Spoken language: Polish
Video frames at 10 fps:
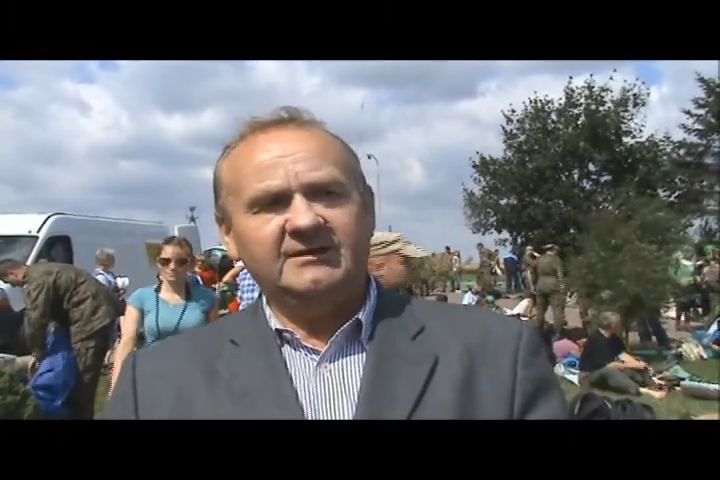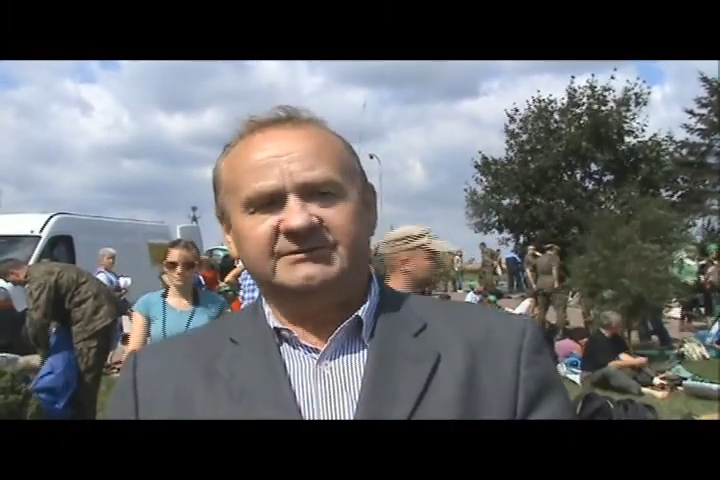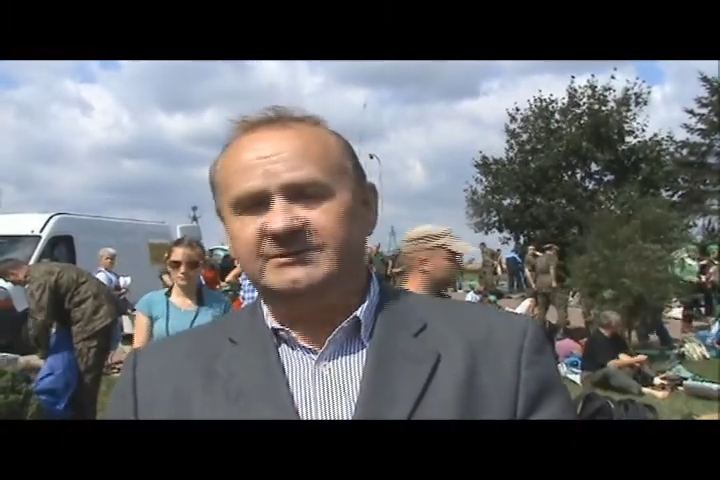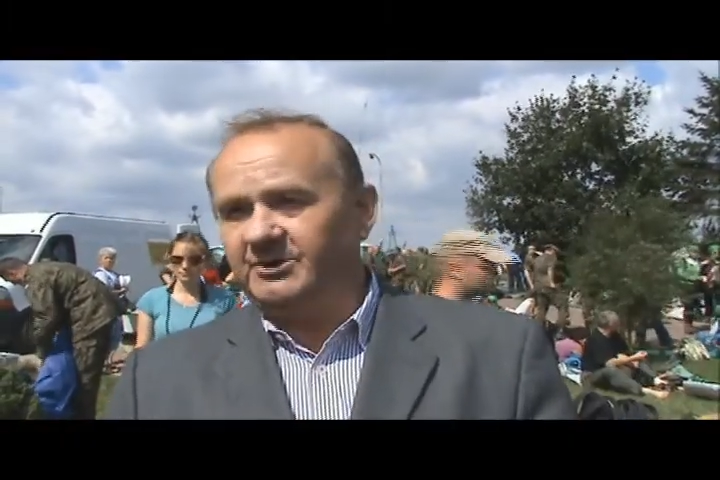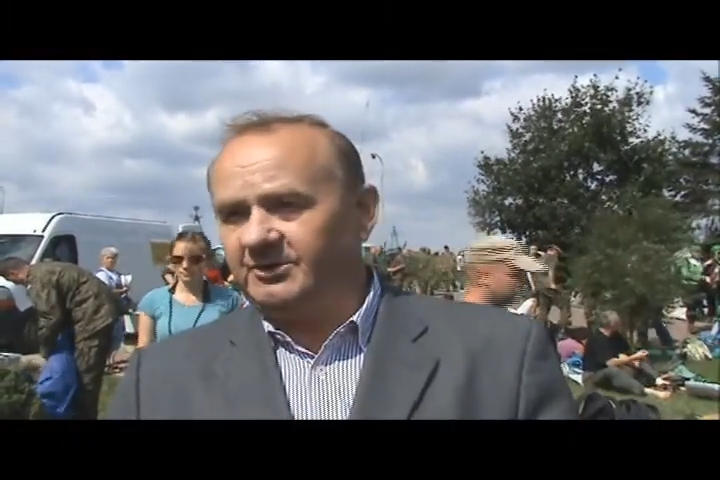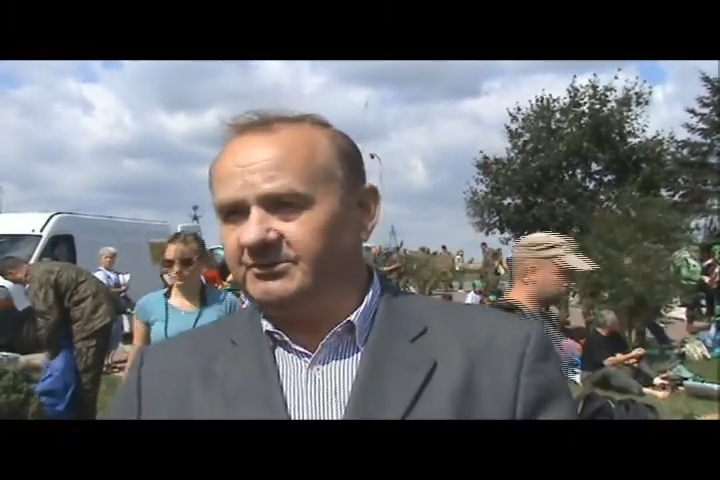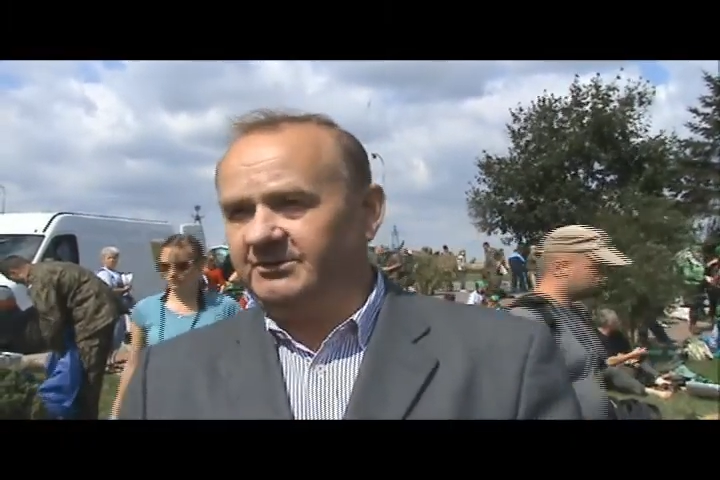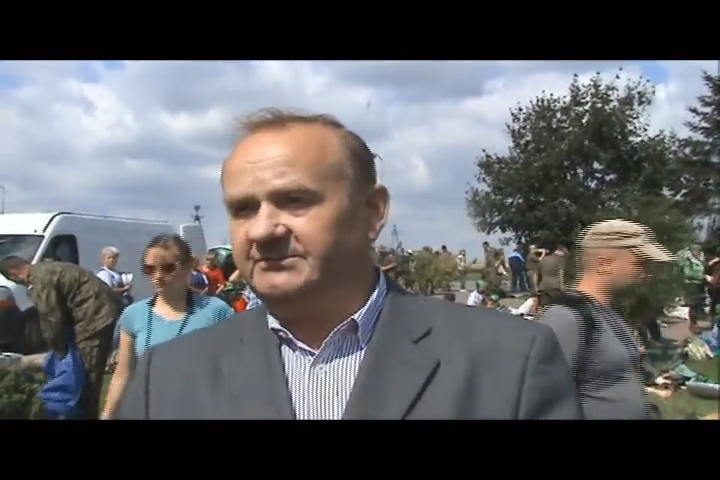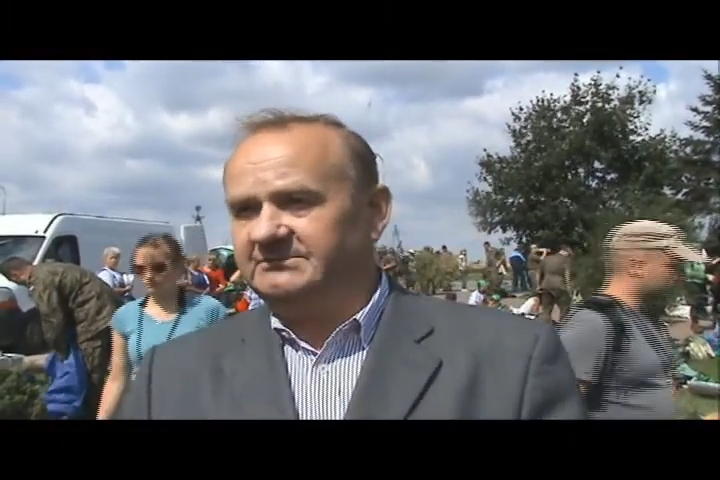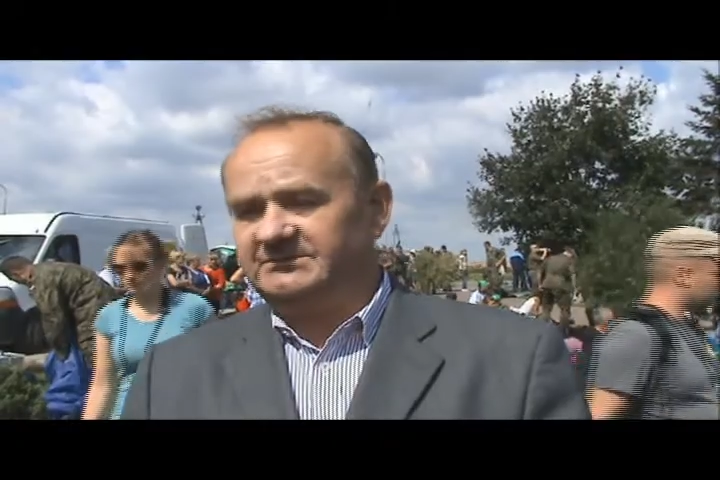W tym roku
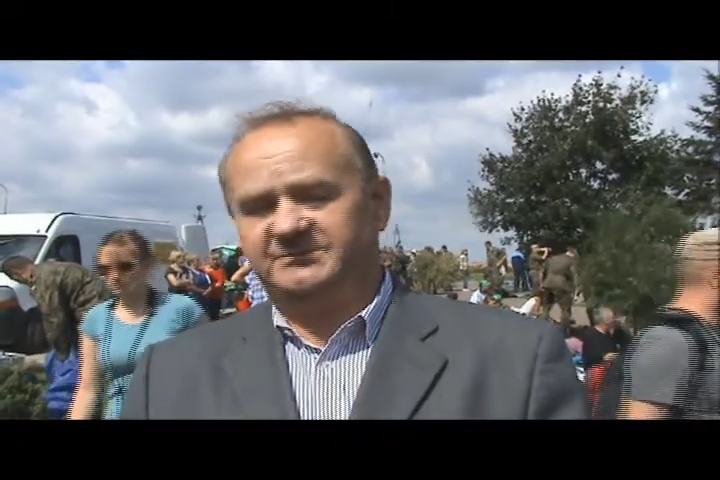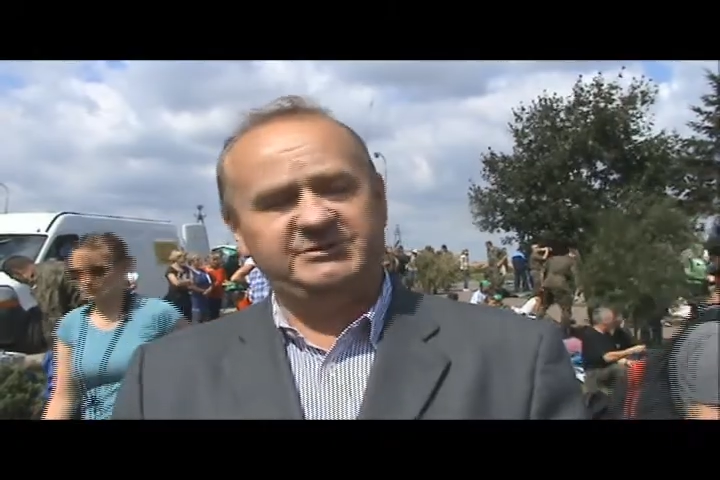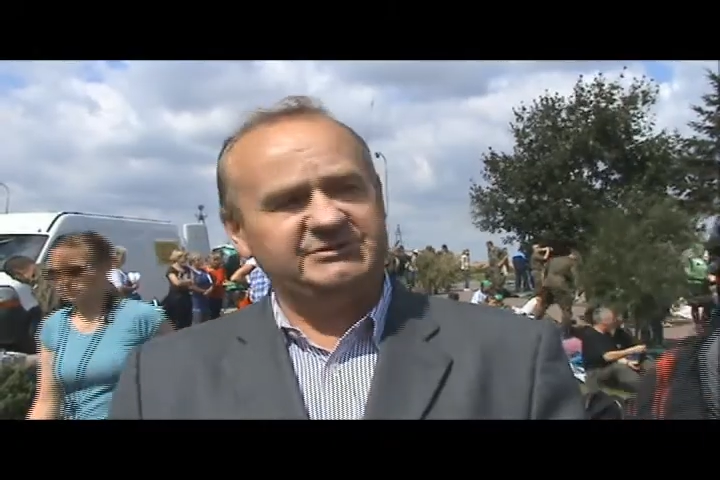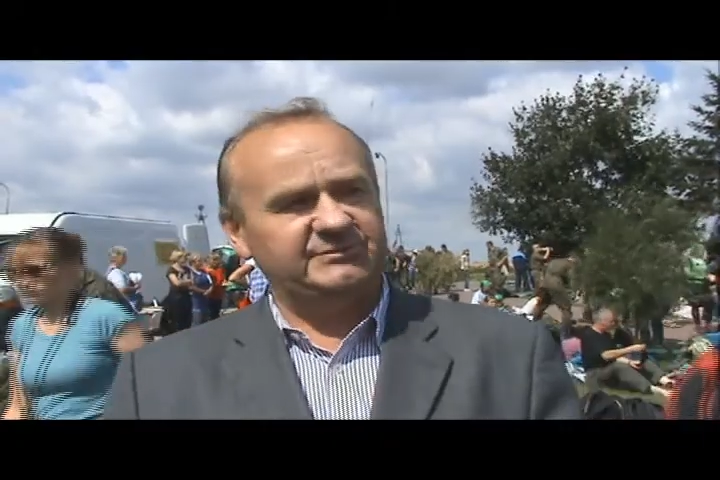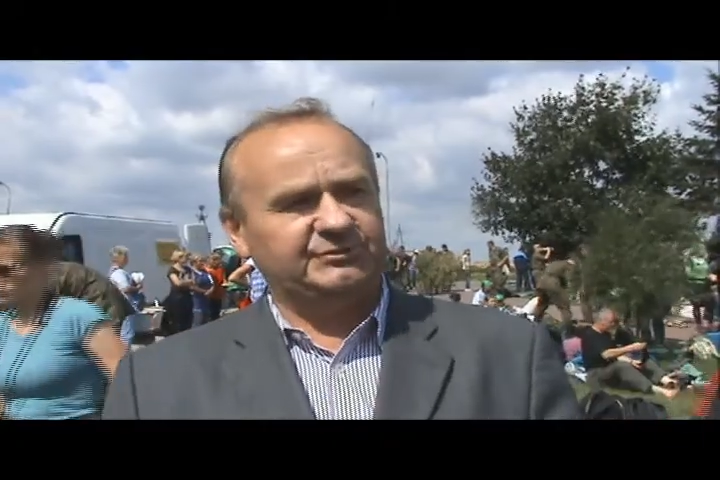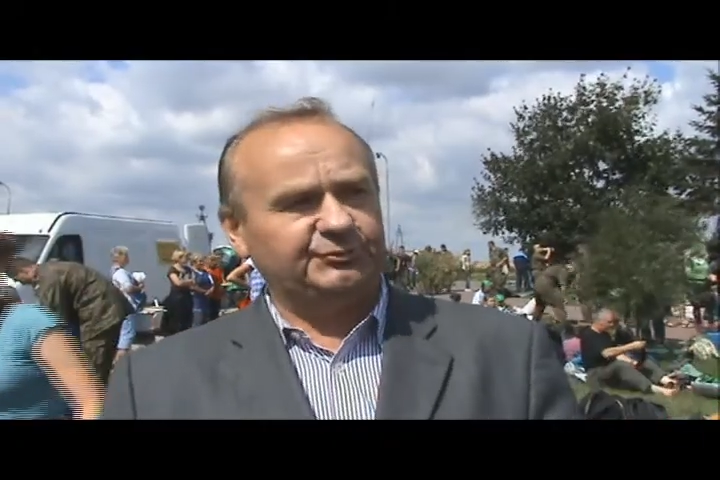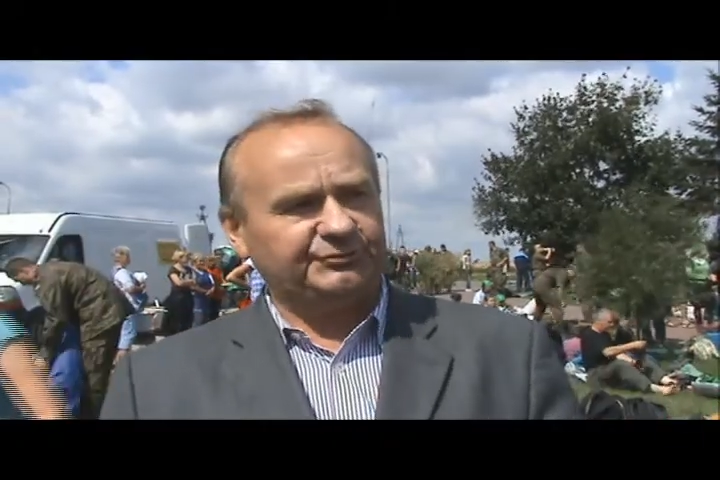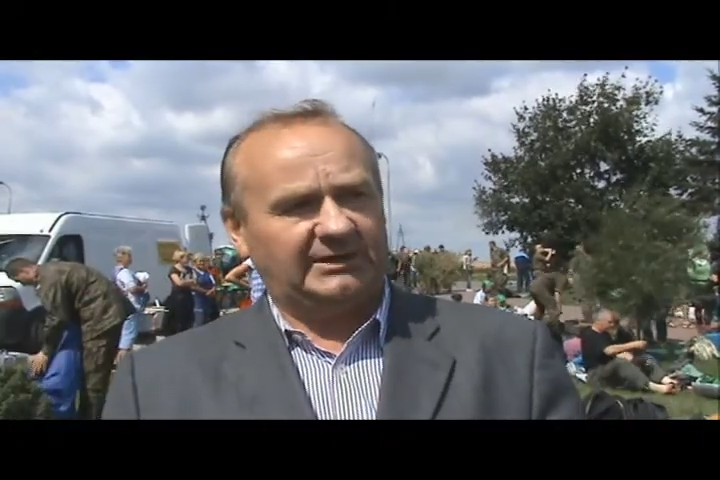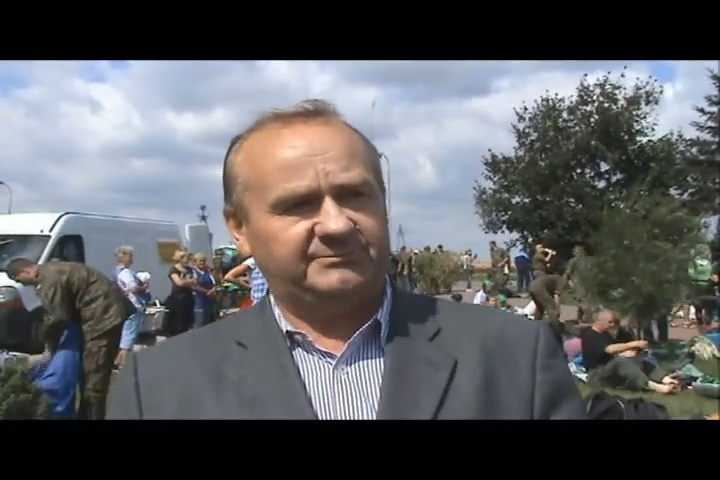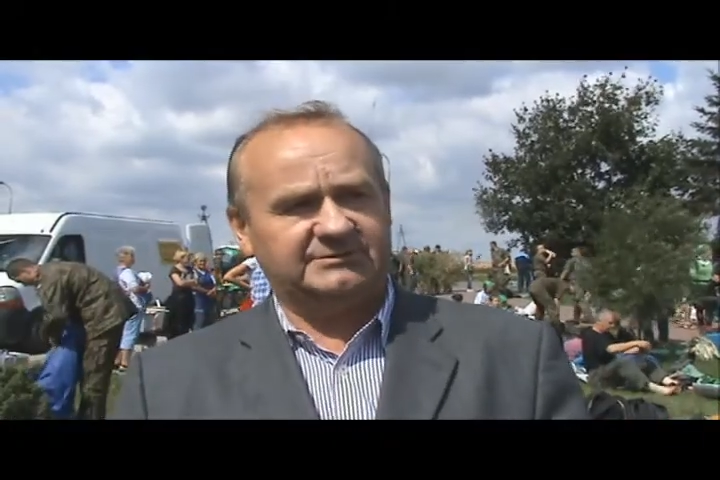zrobiliśmy
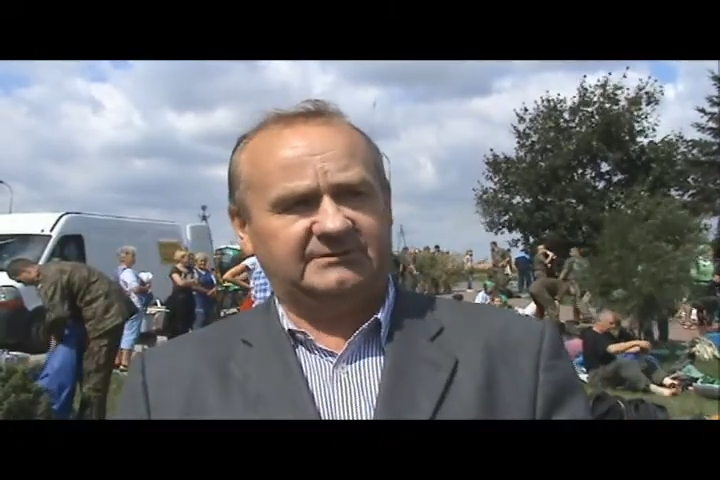tutaj